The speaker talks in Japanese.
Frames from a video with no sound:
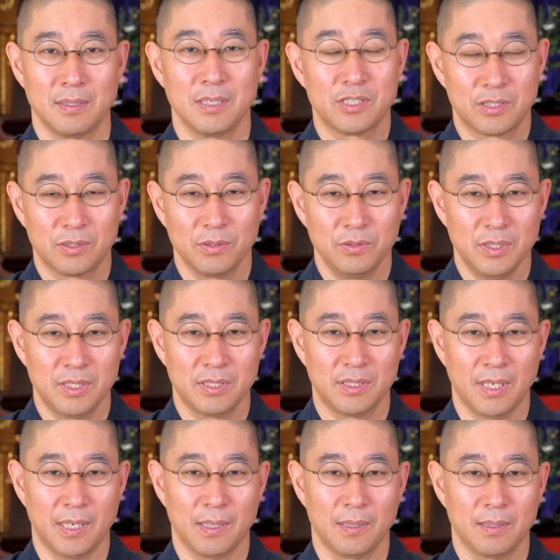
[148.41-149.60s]
一瞬にし
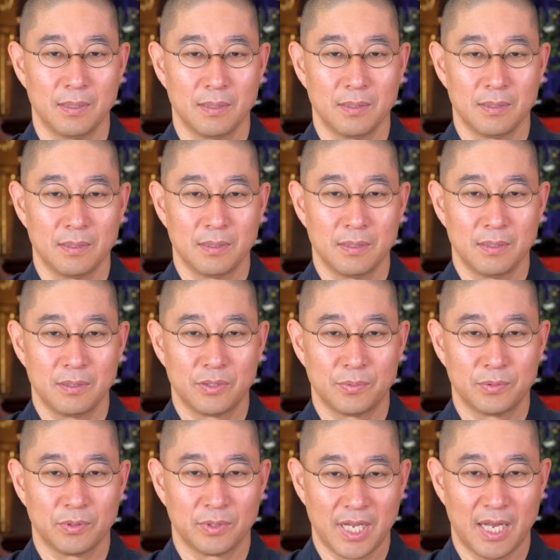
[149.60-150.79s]
て自
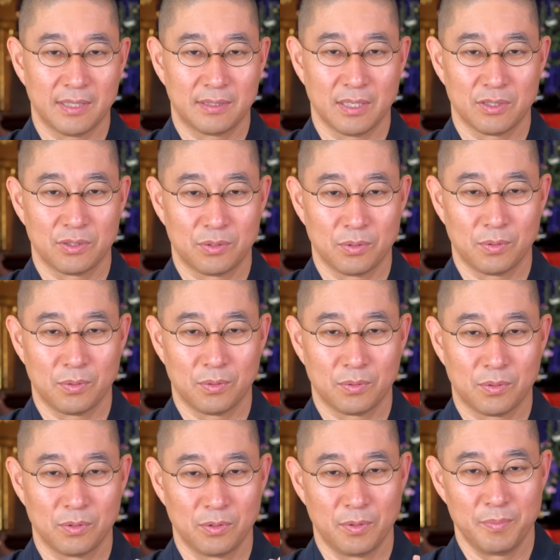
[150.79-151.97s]
分の出会った人を
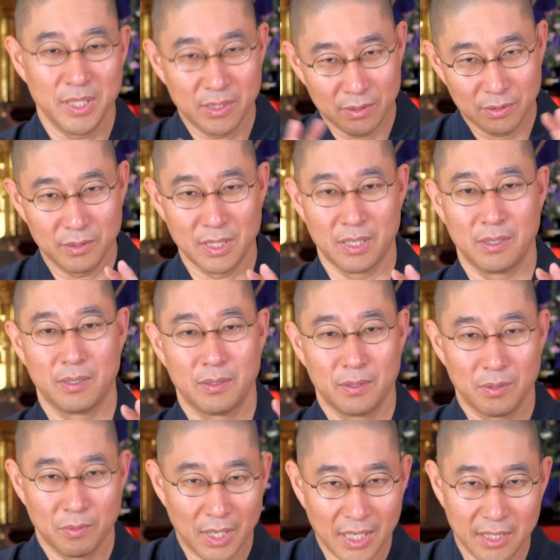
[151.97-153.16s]
この三つに
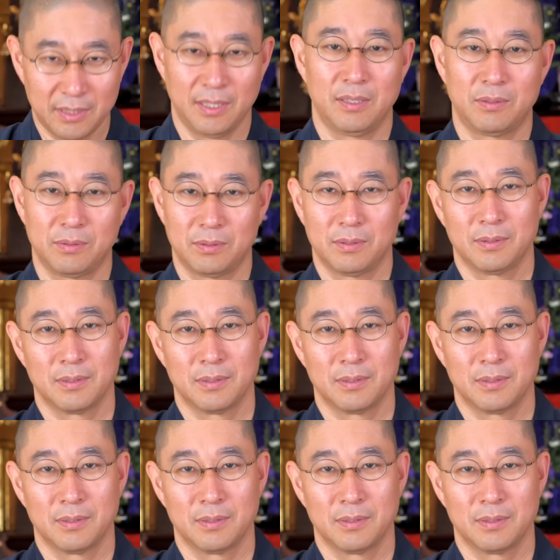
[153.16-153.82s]
分けていく。